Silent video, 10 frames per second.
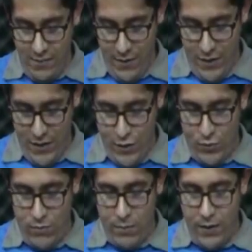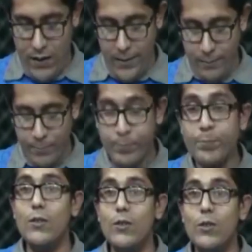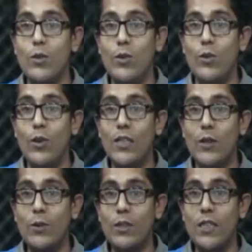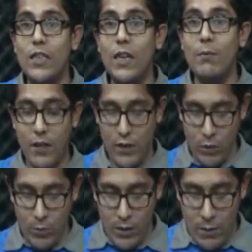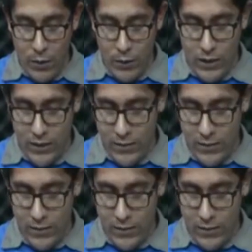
বেশ কিছু ব্যাপারে তো আশা করছি আপনারা সবাই ভালো আছেন